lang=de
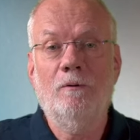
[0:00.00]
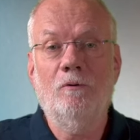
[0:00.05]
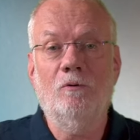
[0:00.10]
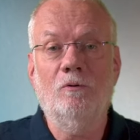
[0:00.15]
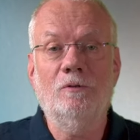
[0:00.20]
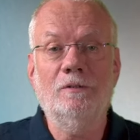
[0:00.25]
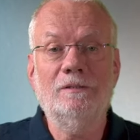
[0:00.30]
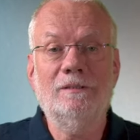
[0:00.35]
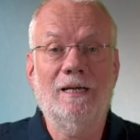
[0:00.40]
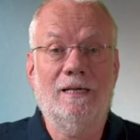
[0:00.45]

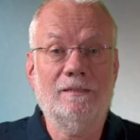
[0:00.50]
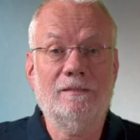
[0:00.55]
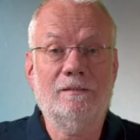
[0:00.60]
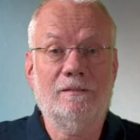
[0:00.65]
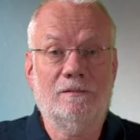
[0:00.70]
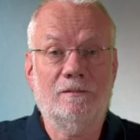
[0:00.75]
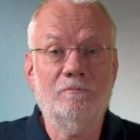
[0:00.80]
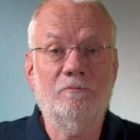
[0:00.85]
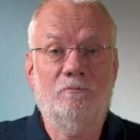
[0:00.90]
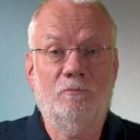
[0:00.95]
Und
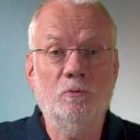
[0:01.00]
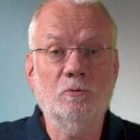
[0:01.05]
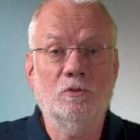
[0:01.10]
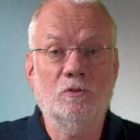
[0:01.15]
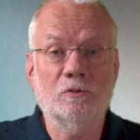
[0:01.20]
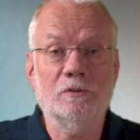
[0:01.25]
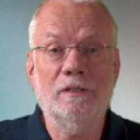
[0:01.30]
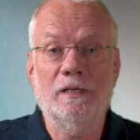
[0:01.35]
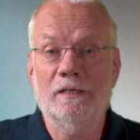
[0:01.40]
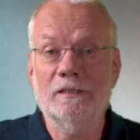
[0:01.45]
das
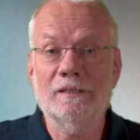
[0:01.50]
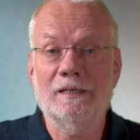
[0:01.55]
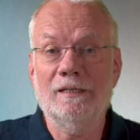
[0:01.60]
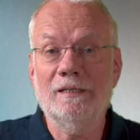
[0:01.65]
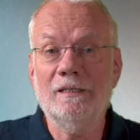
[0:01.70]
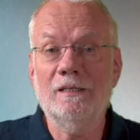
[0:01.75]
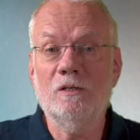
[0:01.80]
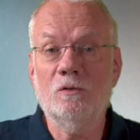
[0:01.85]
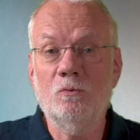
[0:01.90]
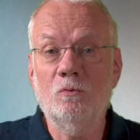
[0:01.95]
funktioniert
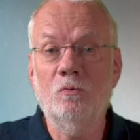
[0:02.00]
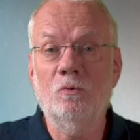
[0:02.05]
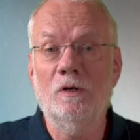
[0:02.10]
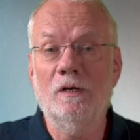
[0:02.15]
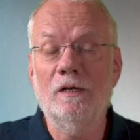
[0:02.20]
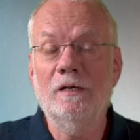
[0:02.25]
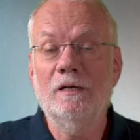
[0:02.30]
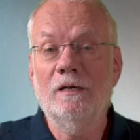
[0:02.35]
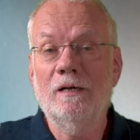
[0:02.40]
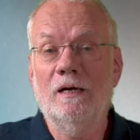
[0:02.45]
richtig
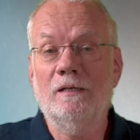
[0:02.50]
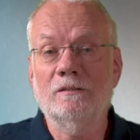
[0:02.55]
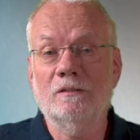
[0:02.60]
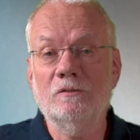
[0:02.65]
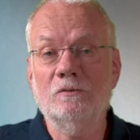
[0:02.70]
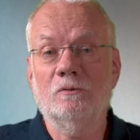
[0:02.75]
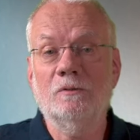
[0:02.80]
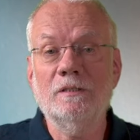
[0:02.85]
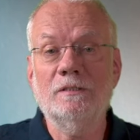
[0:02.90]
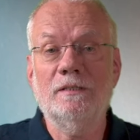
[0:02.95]
cool. Also
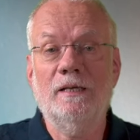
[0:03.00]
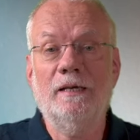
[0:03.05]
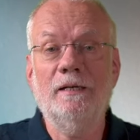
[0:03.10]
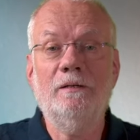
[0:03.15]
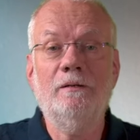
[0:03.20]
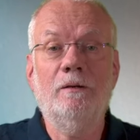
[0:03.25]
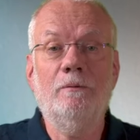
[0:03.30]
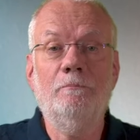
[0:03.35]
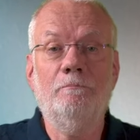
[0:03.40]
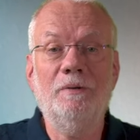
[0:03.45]
so
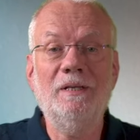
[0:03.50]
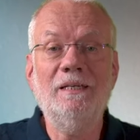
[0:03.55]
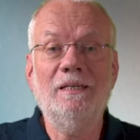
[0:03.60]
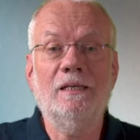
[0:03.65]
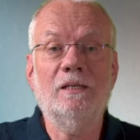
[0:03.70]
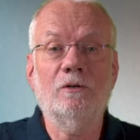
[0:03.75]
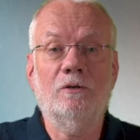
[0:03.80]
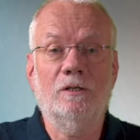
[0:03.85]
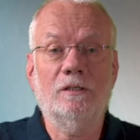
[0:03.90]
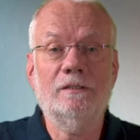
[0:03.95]
gesehen bin
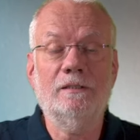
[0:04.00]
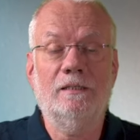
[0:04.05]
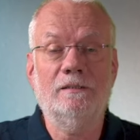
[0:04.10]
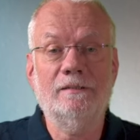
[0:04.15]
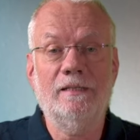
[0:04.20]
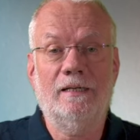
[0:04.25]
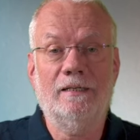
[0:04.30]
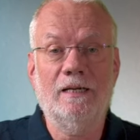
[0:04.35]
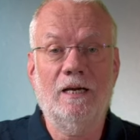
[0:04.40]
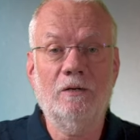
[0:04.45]
ich euch da
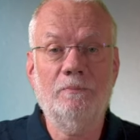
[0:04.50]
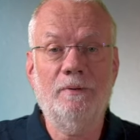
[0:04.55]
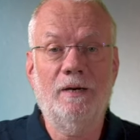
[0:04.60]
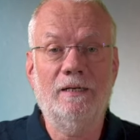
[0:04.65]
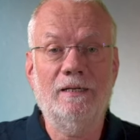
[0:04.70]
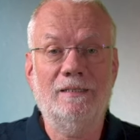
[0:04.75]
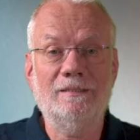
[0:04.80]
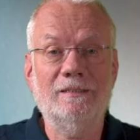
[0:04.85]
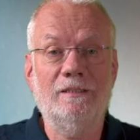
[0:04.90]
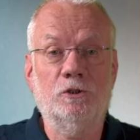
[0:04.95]
sehr
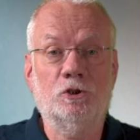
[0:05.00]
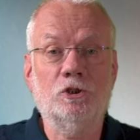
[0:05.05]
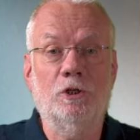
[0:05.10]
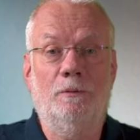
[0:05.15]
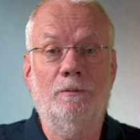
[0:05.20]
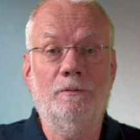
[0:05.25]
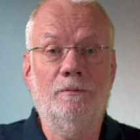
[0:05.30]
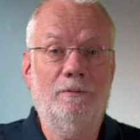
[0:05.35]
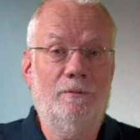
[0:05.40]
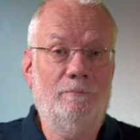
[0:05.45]
dankbar, dass ihr
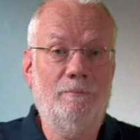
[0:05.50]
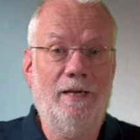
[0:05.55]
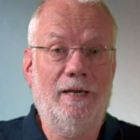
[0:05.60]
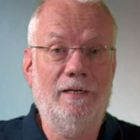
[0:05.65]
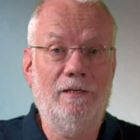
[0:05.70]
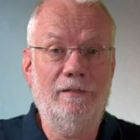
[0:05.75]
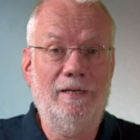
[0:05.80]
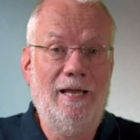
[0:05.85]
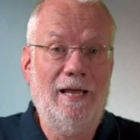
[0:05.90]
schon meinen